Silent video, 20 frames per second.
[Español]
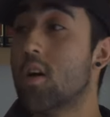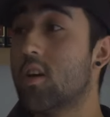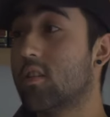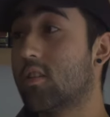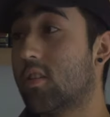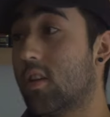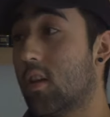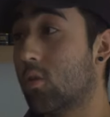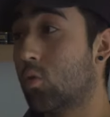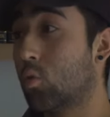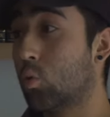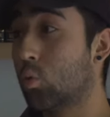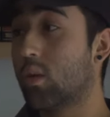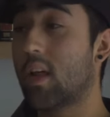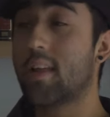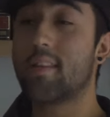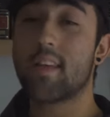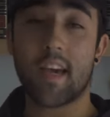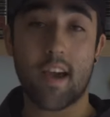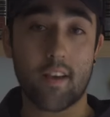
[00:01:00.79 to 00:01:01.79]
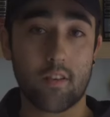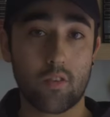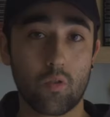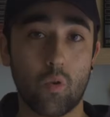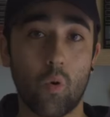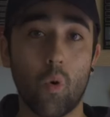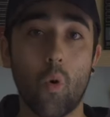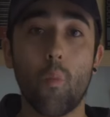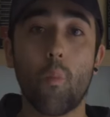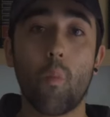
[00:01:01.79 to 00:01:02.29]
Si tú
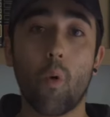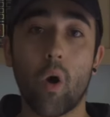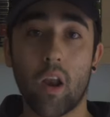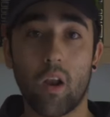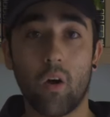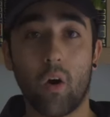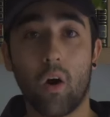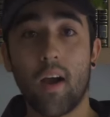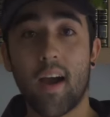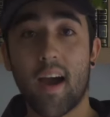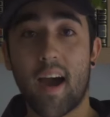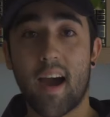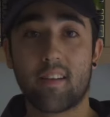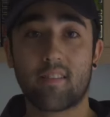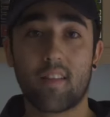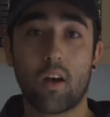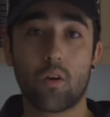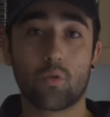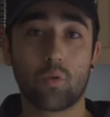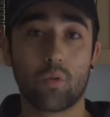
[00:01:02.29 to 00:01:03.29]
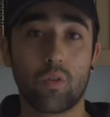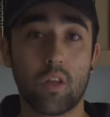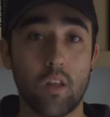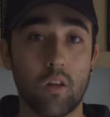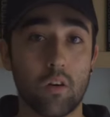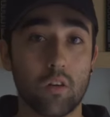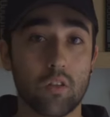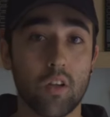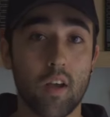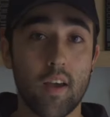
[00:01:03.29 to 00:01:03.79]
tenías un vuelo a Estados
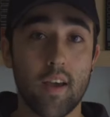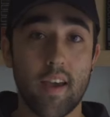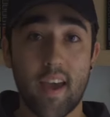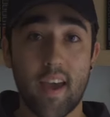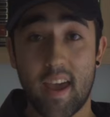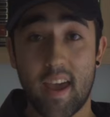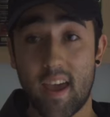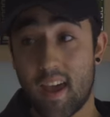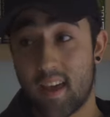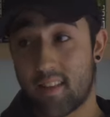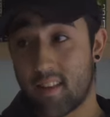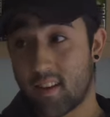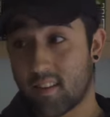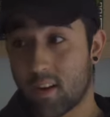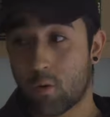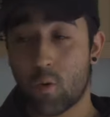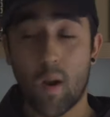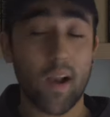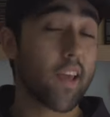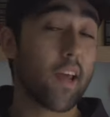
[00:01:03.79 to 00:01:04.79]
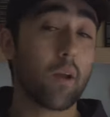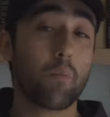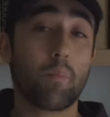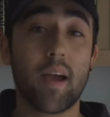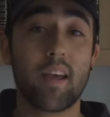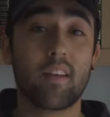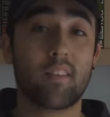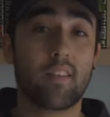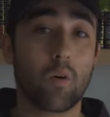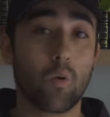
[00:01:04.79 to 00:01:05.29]
Unidos eh, desde cualquier
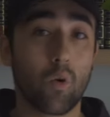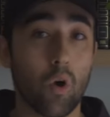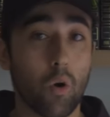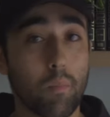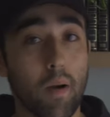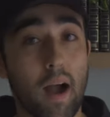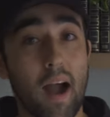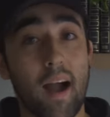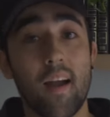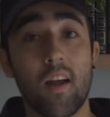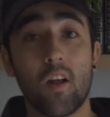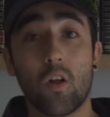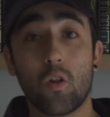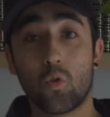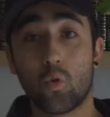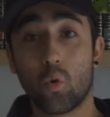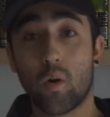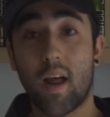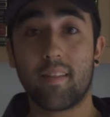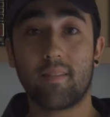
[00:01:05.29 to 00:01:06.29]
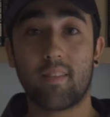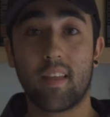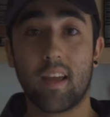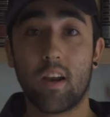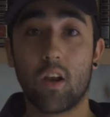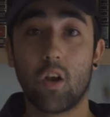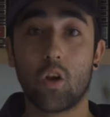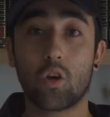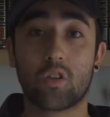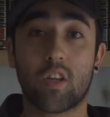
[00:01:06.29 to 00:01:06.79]
país de Europa
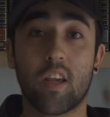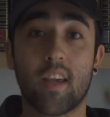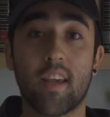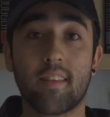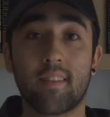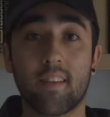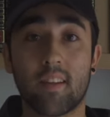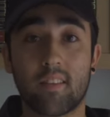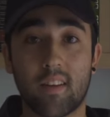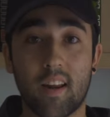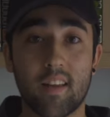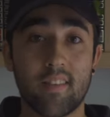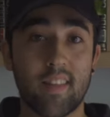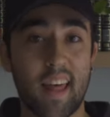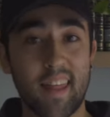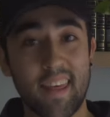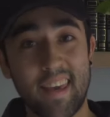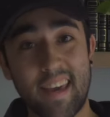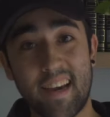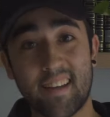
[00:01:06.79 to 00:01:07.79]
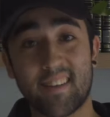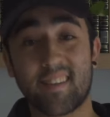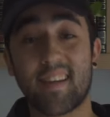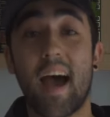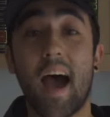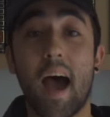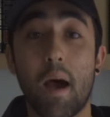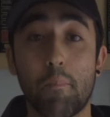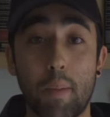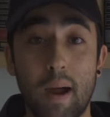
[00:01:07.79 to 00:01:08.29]
durante los siguientes 30 días
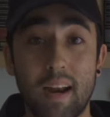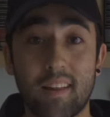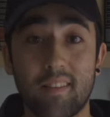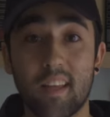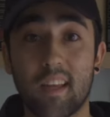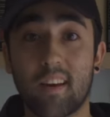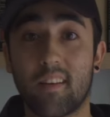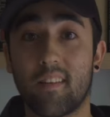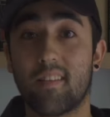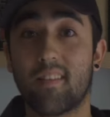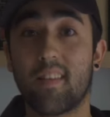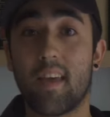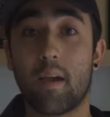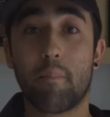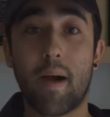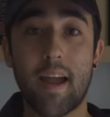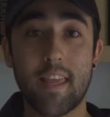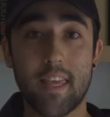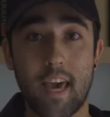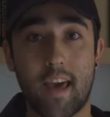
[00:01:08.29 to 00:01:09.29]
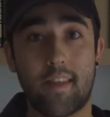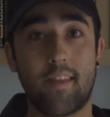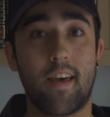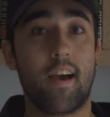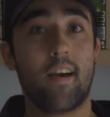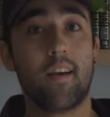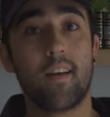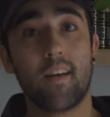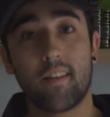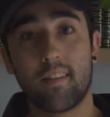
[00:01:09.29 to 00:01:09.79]
a partir de
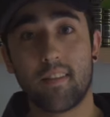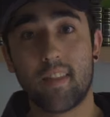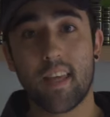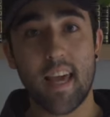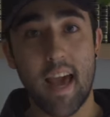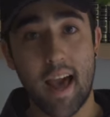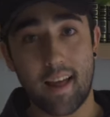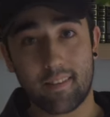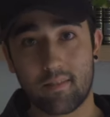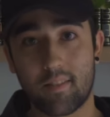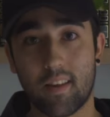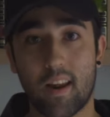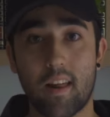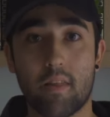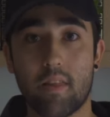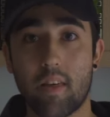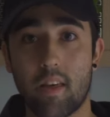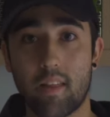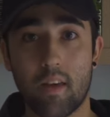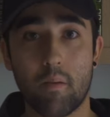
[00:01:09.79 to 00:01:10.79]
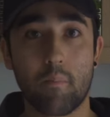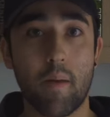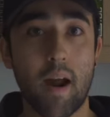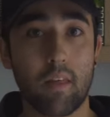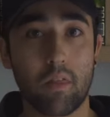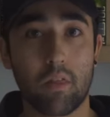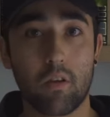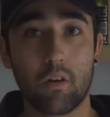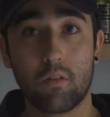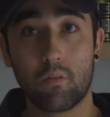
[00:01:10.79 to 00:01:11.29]
mañana, día 13 de
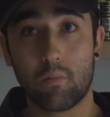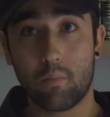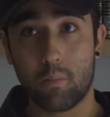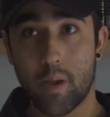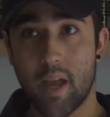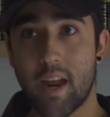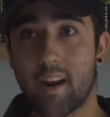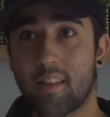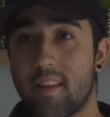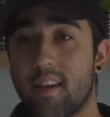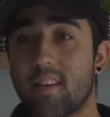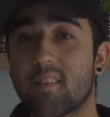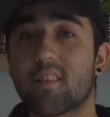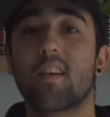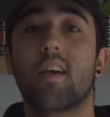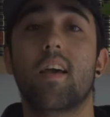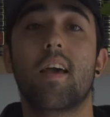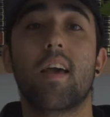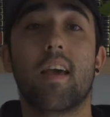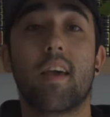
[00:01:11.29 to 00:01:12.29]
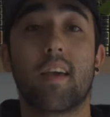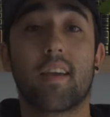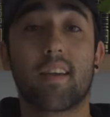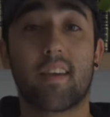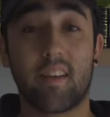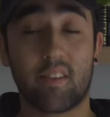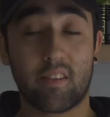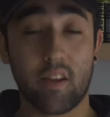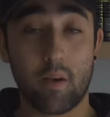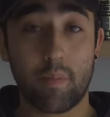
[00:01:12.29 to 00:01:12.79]
marzo, viernes,
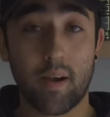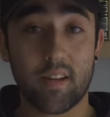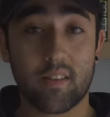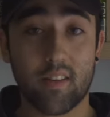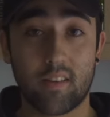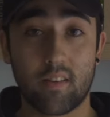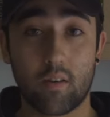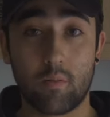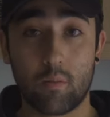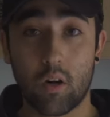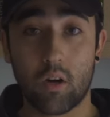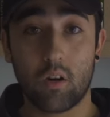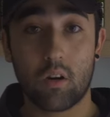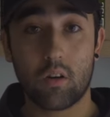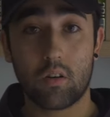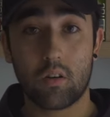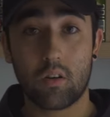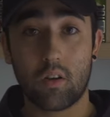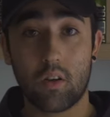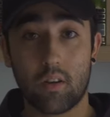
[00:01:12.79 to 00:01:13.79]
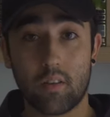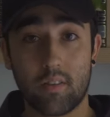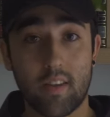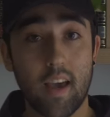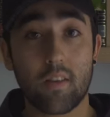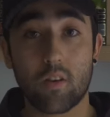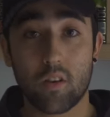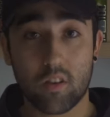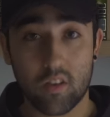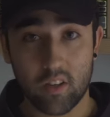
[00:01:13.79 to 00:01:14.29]
que sepas que ese vuelo
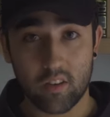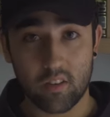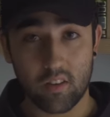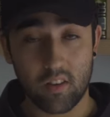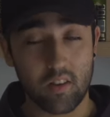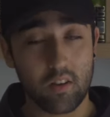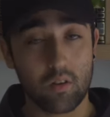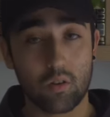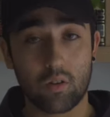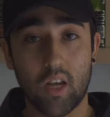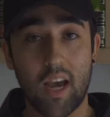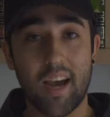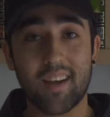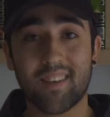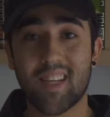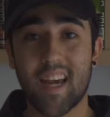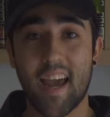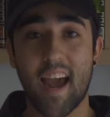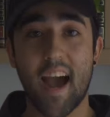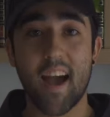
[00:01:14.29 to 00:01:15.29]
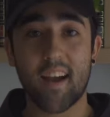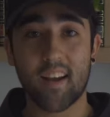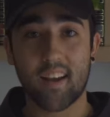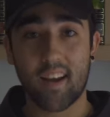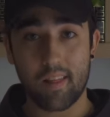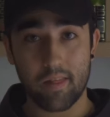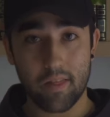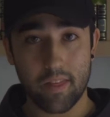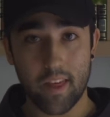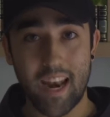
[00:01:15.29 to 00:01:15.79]
ya no existe, o sea, se ha
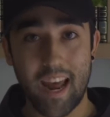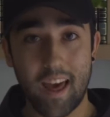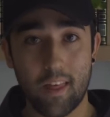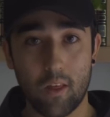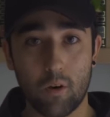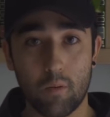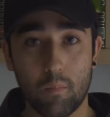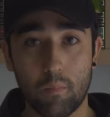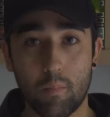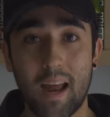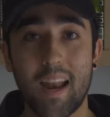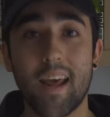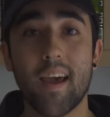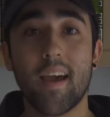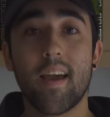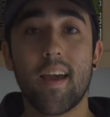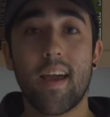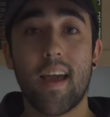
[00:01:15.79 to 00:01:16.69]
cancelado, ¿vale?